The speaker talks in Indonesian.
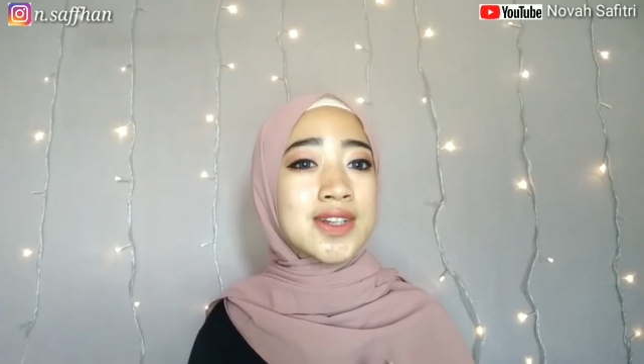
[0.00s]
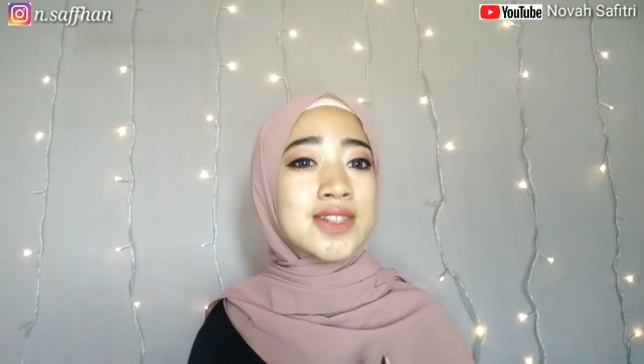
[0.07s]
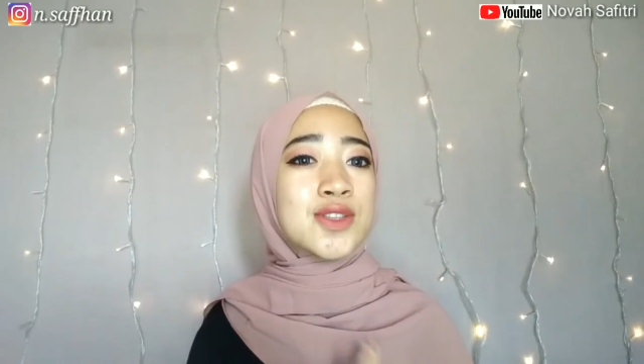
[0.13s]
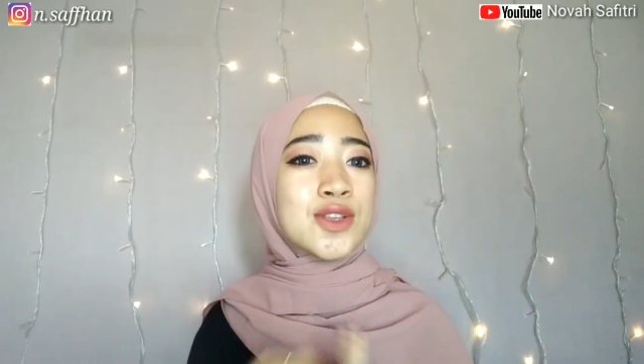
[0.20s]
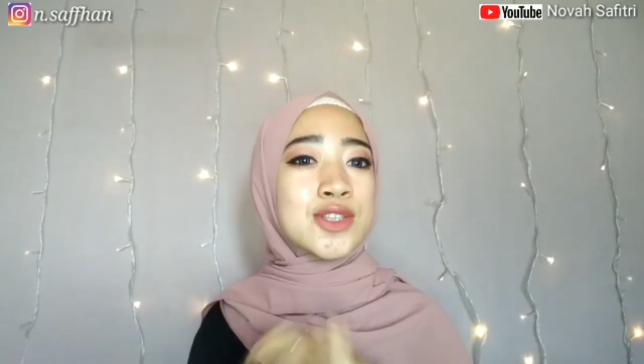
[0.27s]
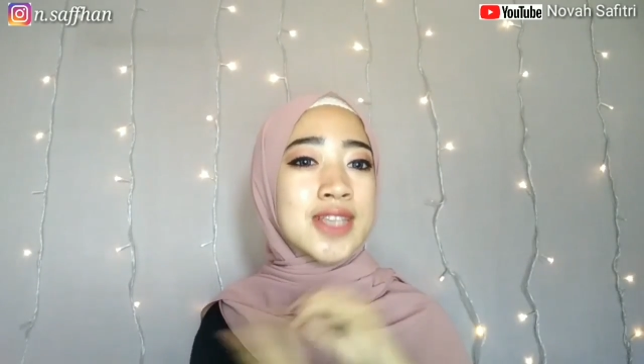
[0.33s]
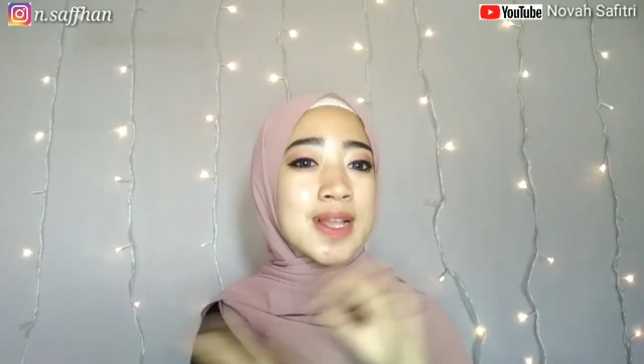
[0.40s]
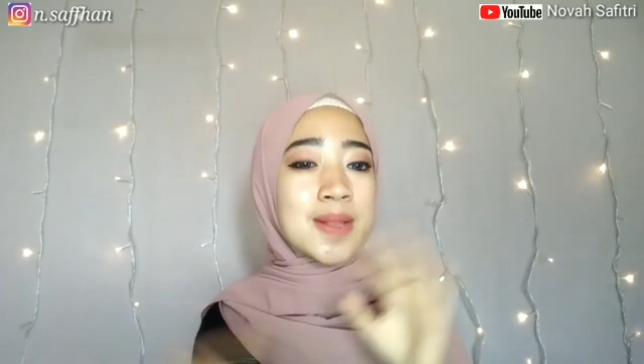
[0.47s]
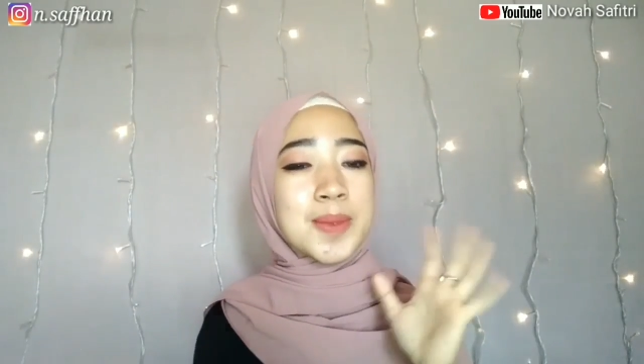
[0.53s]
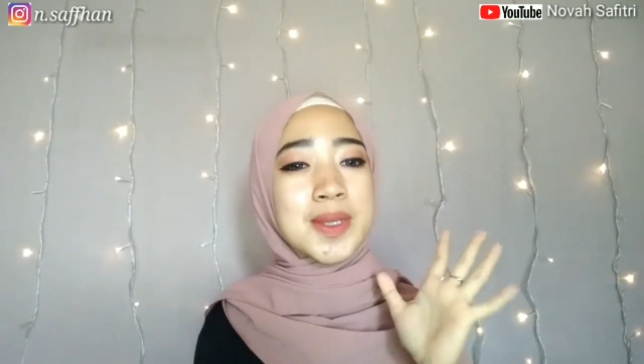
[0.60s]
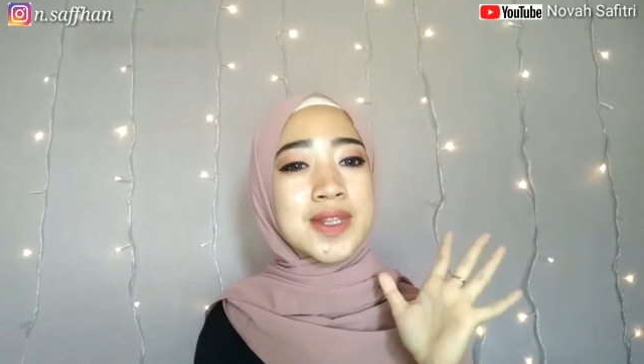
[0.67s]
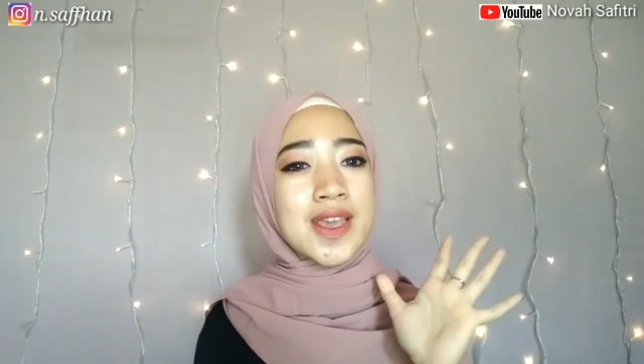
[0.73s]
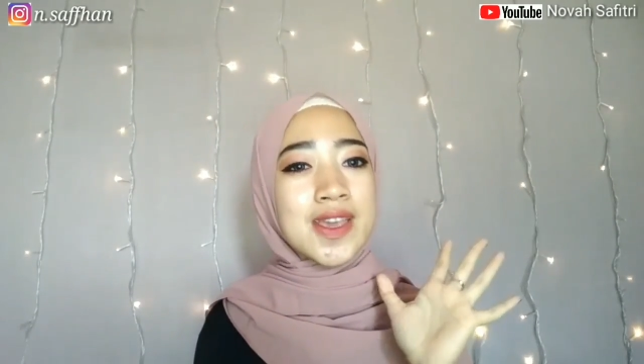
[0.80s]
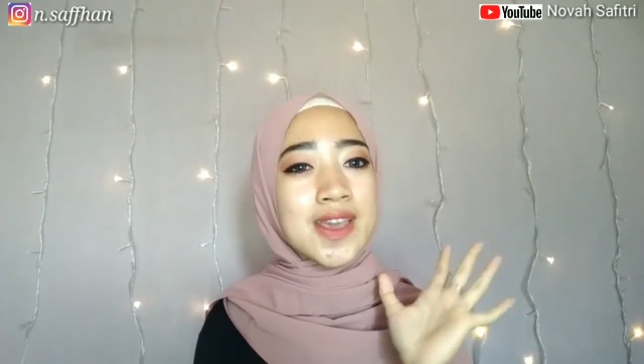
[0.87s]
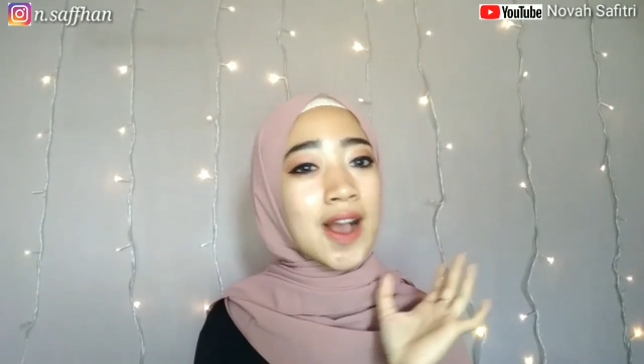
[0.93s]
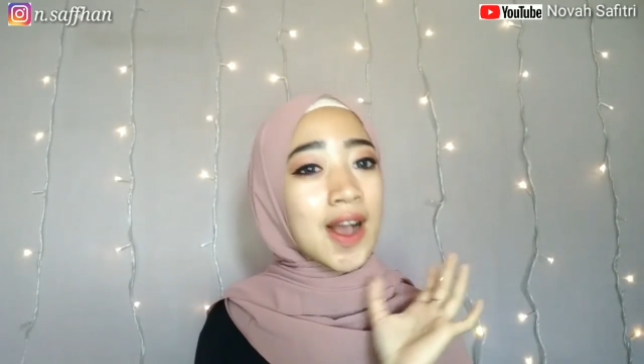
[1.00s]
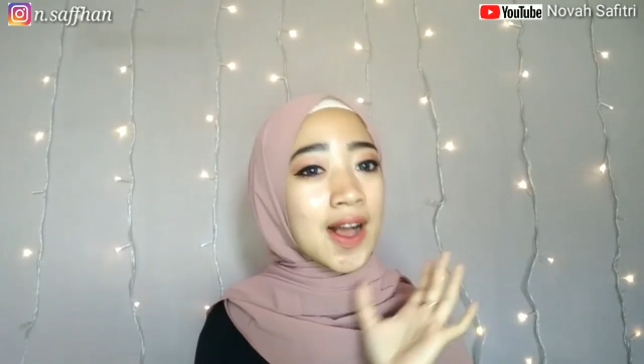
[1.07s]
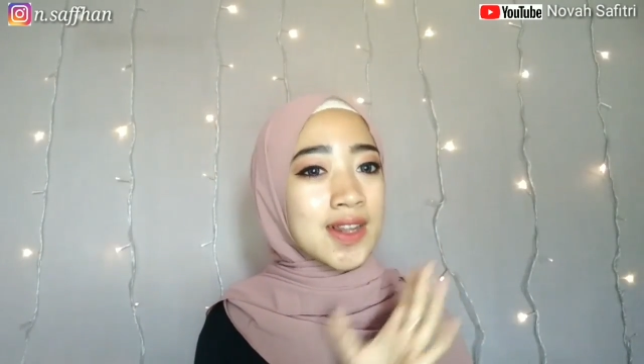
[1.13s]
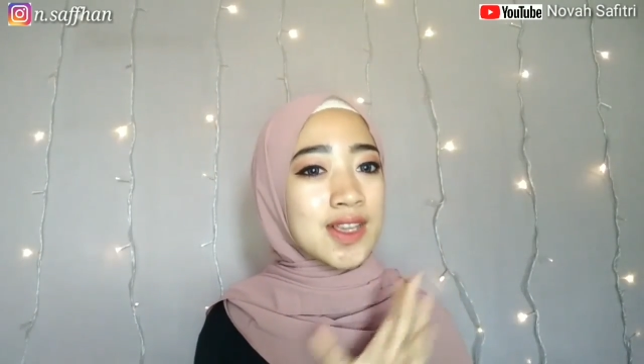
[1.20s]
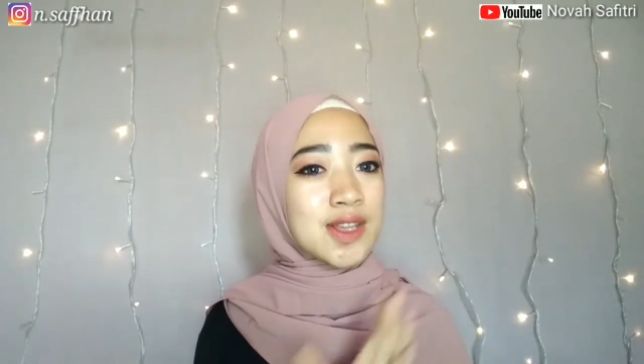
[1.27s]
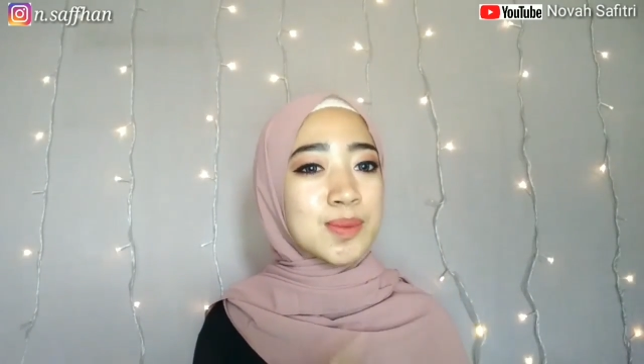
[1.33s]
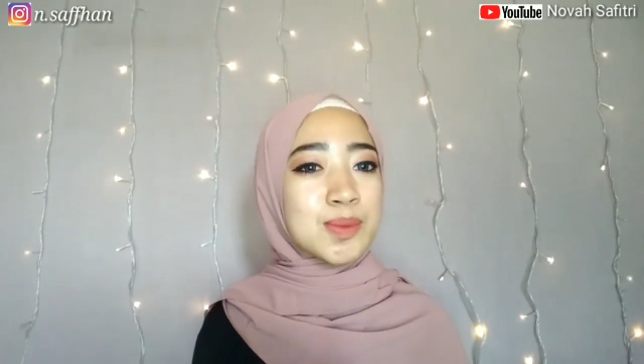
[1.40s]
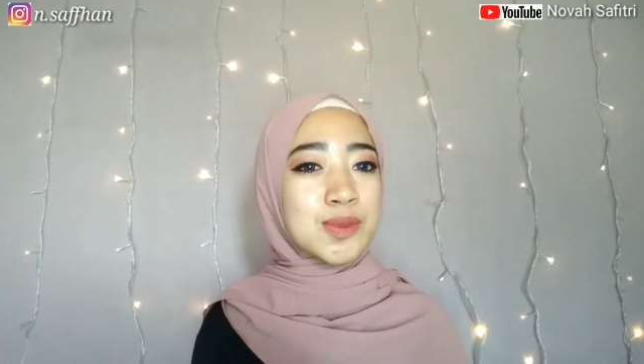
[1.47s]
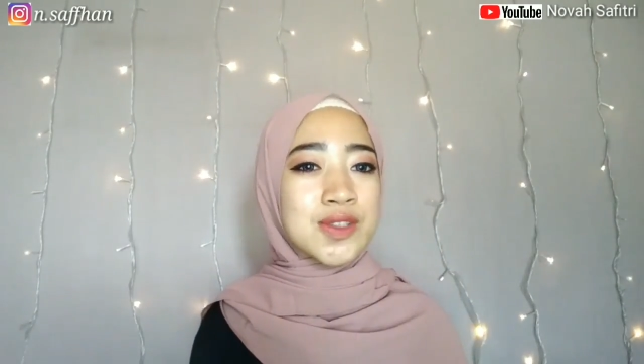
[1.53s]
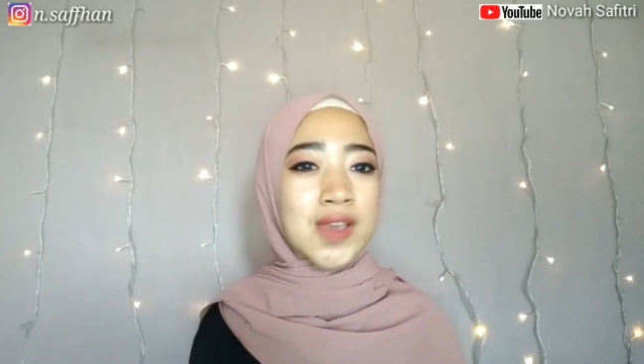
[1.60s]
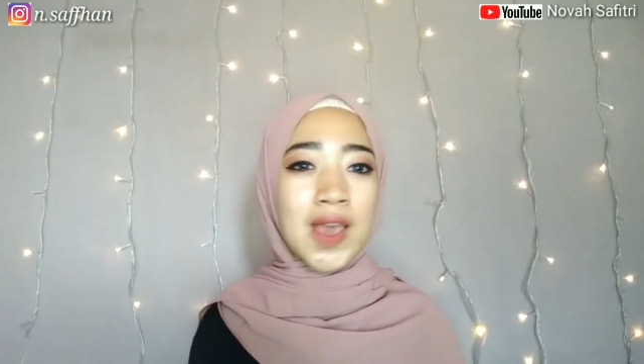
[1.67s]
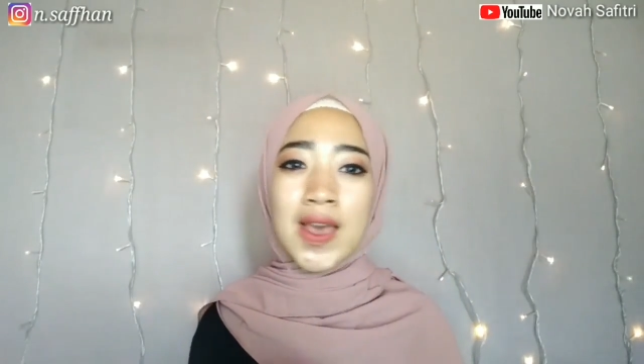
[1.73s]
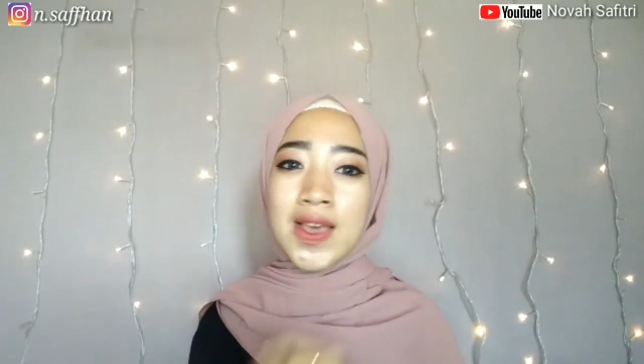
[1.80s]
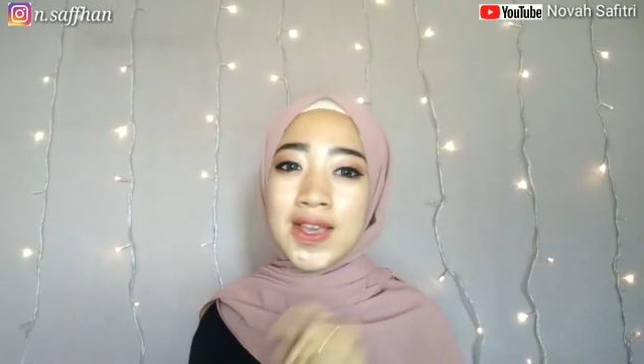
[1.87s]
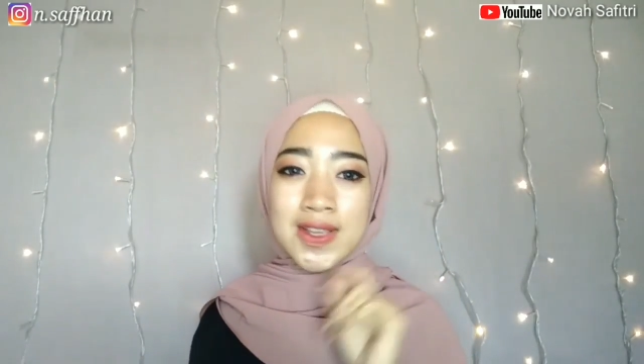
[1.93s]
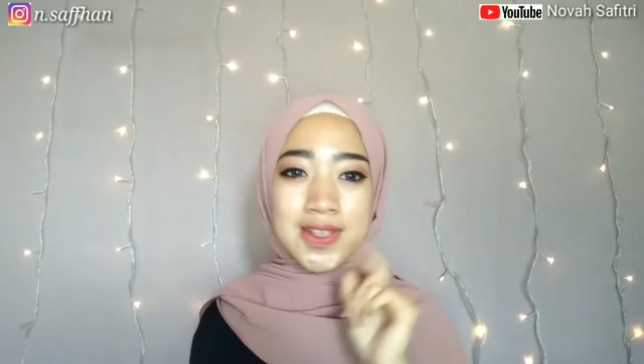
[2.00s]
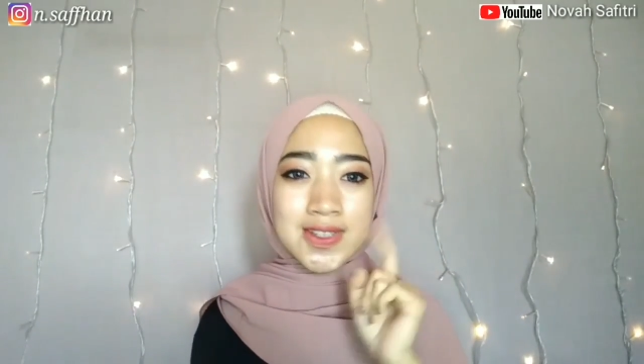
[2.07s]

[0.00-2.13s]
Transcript: ke sosial media yang kalian punya